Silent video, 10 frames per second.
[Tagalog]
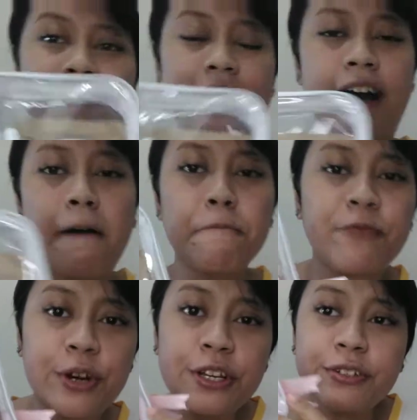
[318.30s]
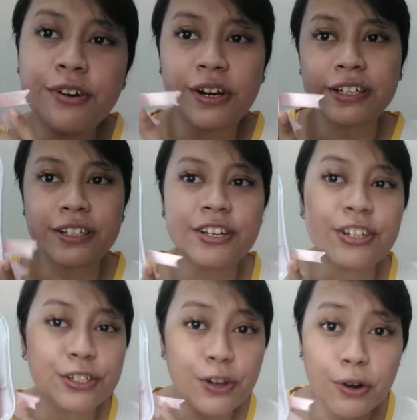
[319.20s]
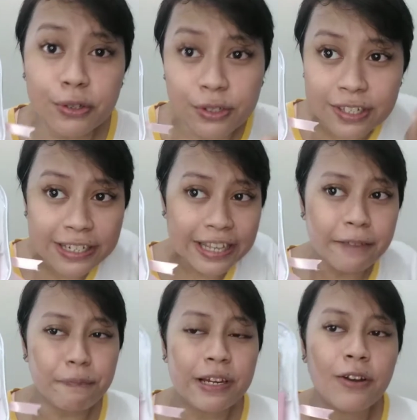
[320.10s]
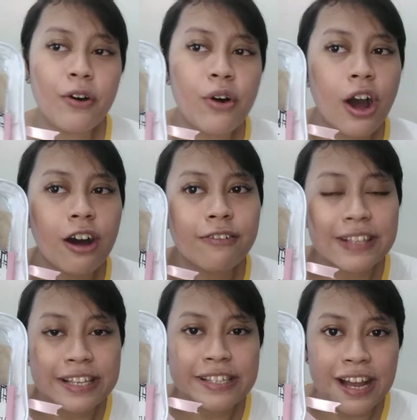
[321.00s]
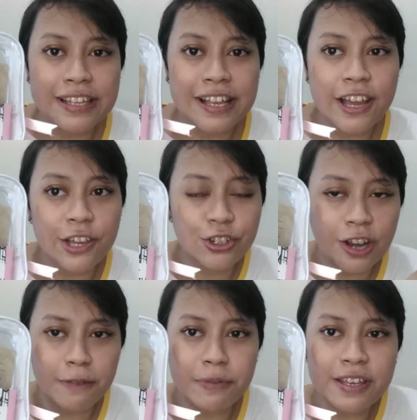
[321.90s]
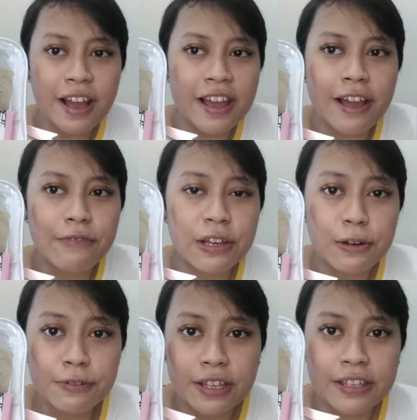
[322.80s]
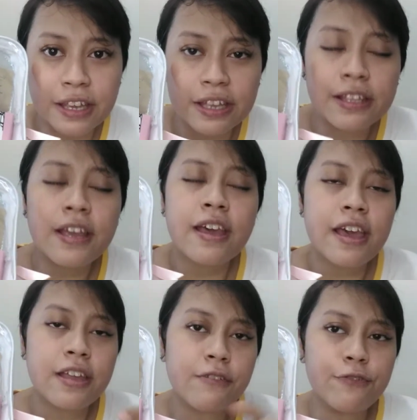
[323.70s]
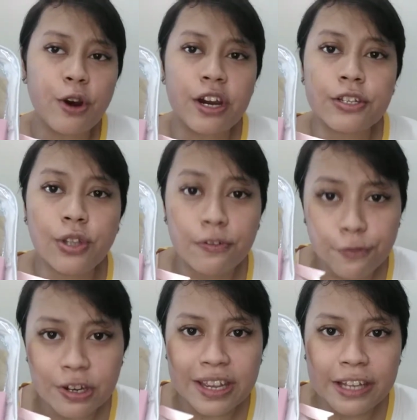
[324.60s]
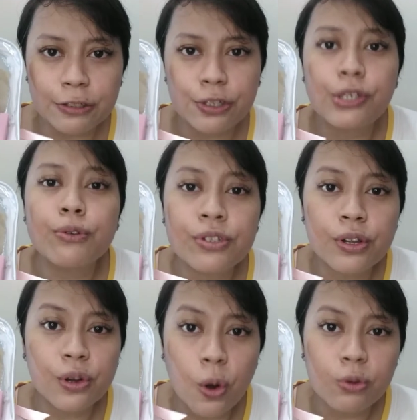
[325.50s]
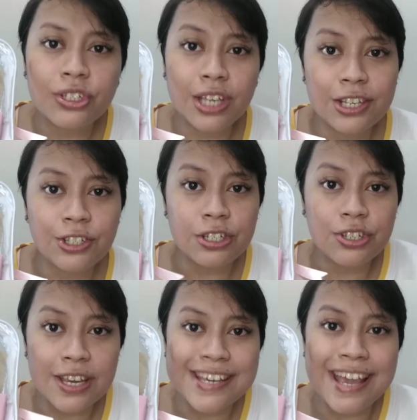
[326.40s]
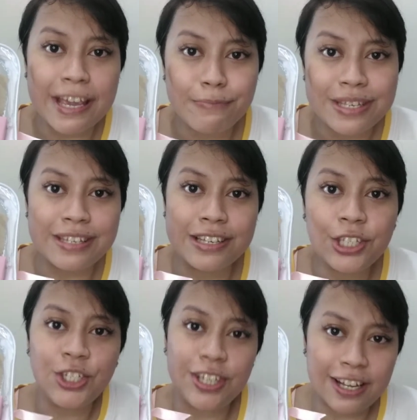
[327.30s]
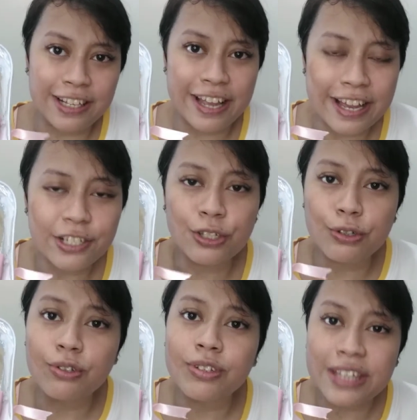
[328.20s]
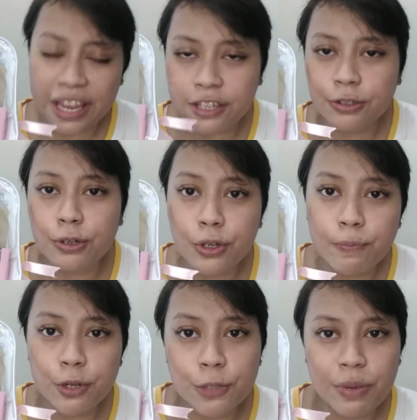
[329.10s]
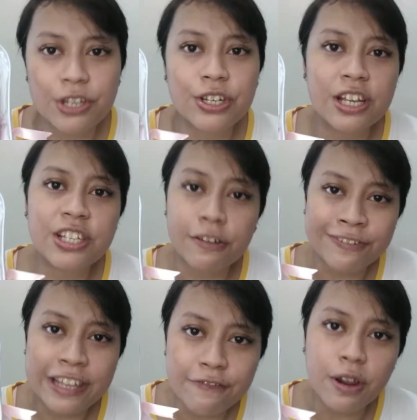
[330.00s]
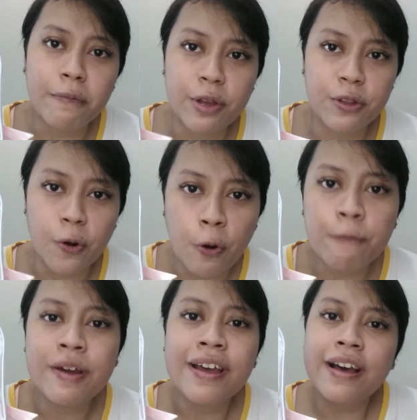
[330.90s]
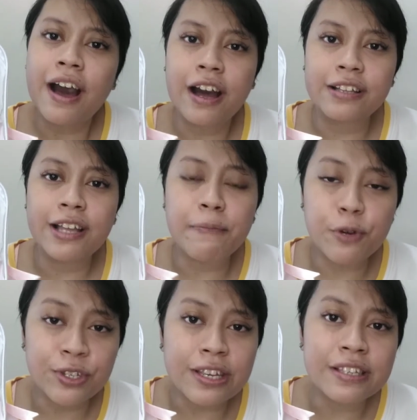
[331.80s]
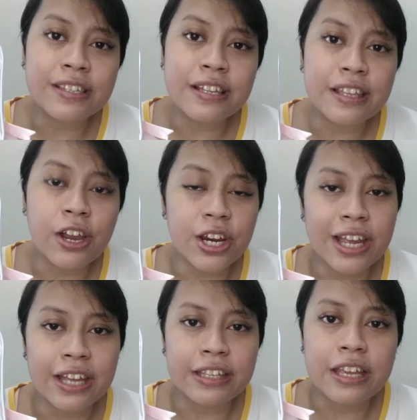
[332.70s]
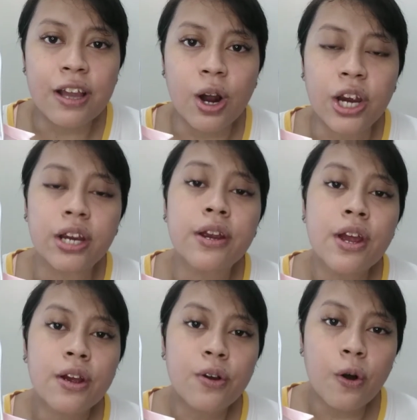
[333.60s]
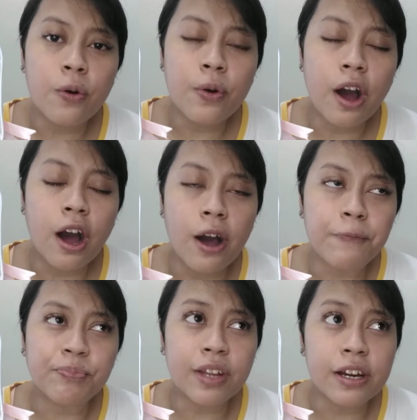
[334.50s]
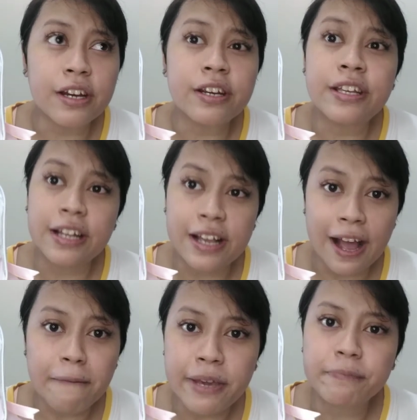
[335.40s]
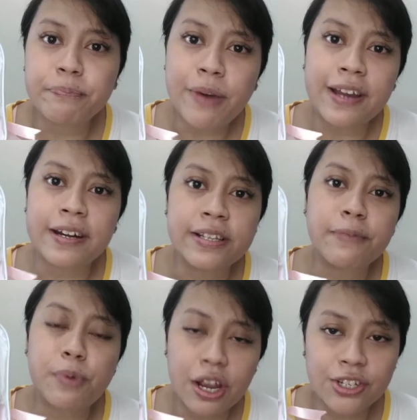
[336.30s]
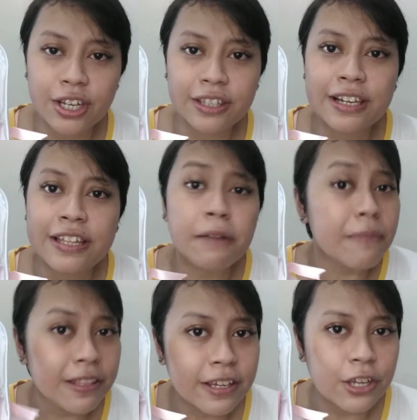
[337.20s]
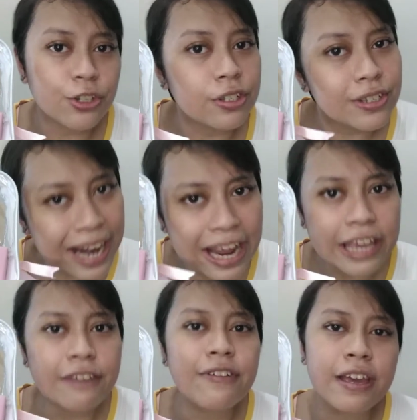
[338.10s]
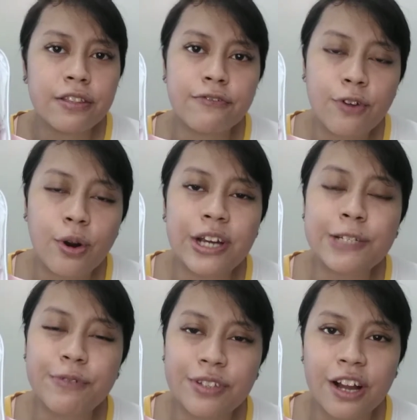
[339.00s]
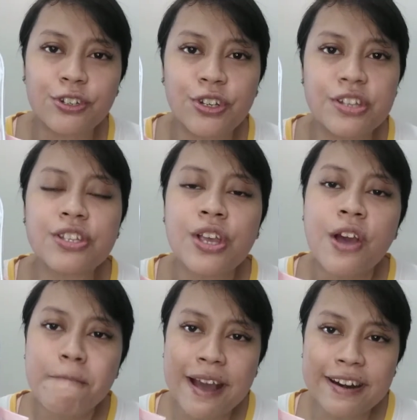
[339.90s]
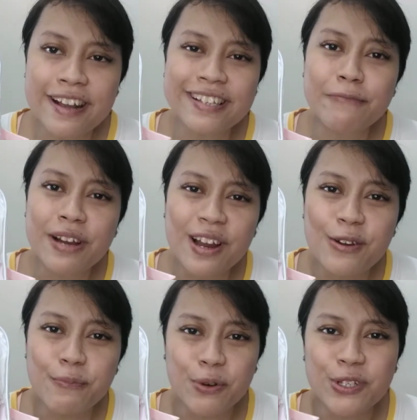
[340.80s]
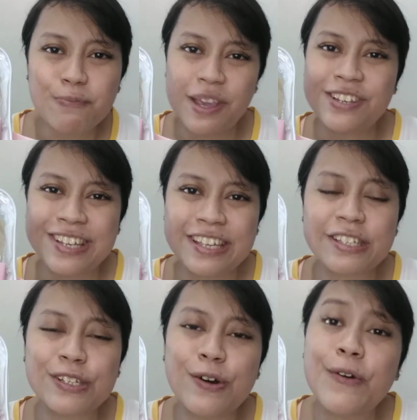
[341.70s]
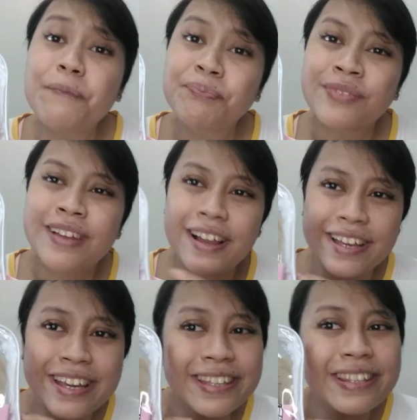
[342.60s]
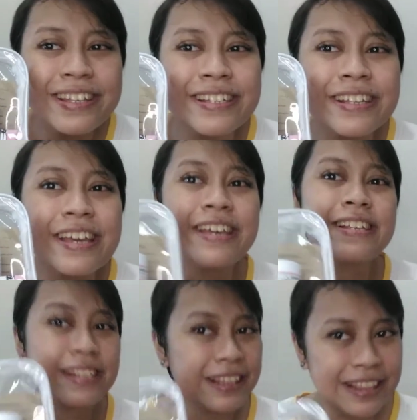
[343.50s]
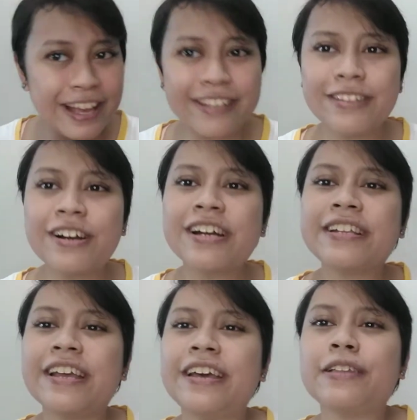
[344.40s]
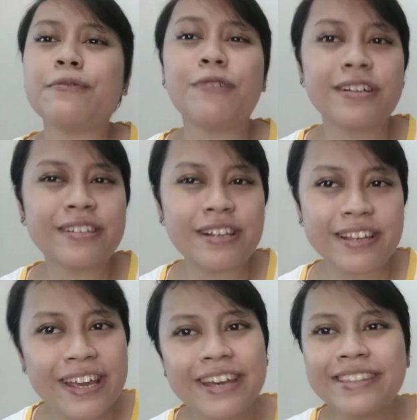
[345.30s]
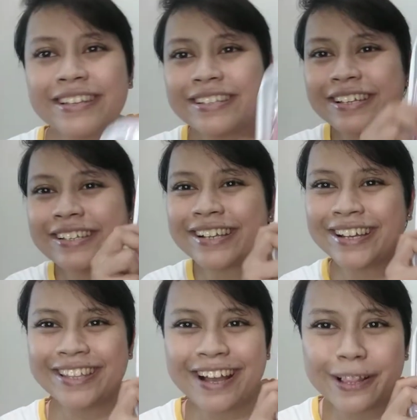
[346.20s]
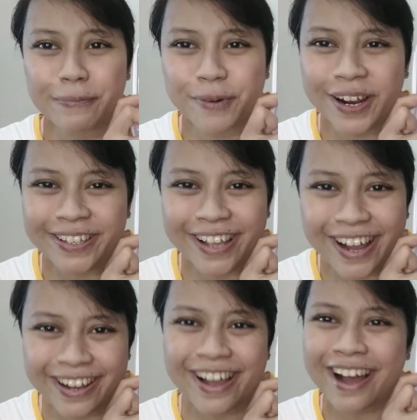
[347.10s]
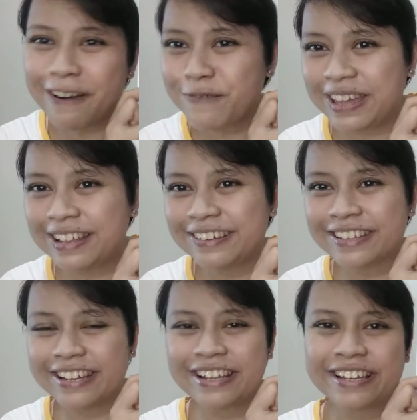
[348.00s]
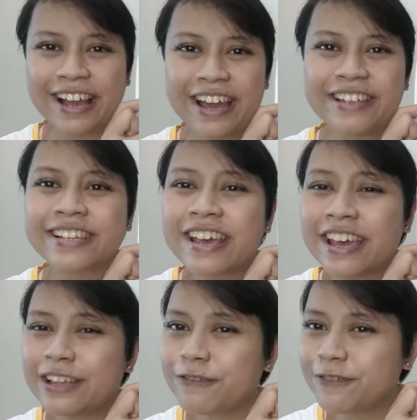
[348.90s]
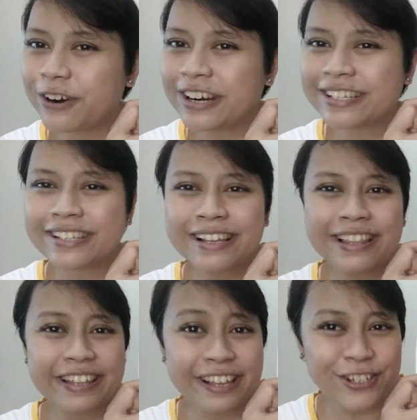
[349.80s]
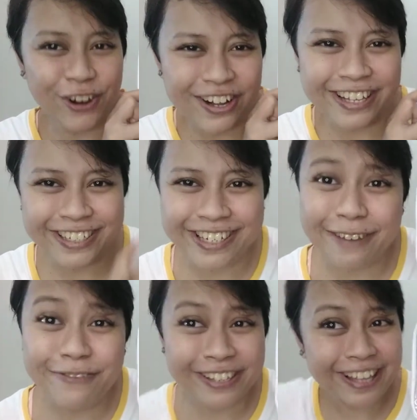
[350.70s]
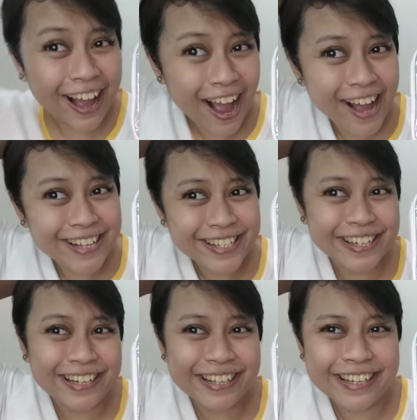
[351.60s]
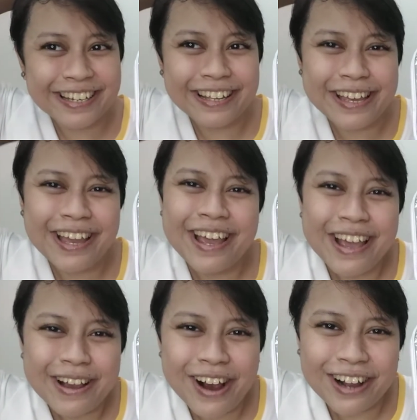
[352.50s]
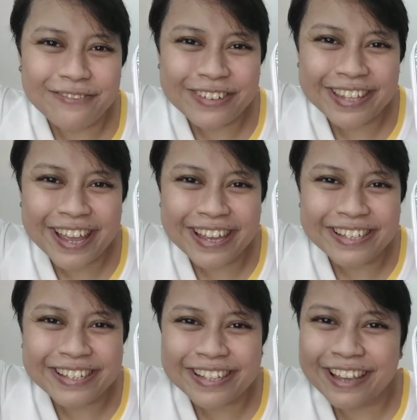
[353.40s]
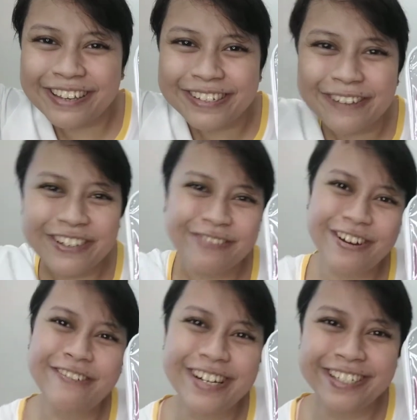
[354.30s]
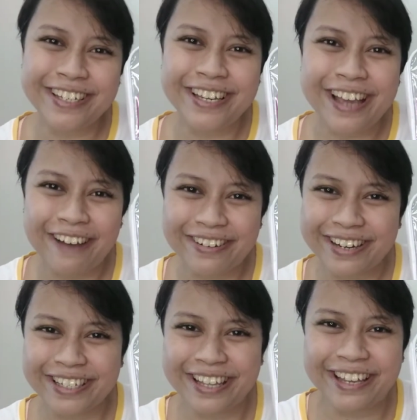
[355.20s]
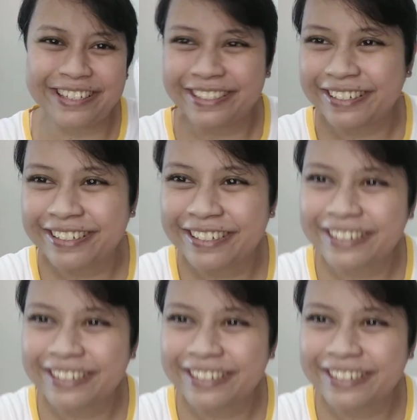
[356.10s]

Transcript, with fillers: Um, for you to order, just go to the link below of Lazada and Shopee. I have included it. And of course, don't forget to use the code JGJABEGLS to donate to lupus patients at Live, Love, and Hope. Uh, the proceeds that they are getting are go uh, are ginagamit para sa project nila ng medication drive and of course productions para sa mga lupus patients. So, Again, this is Leonard and once again, this is Anella product. Avail nyo na yan guys. And of course, let us all achieve the taas, kilig-kilig confidence. Thank you so much for watching. Have a great day.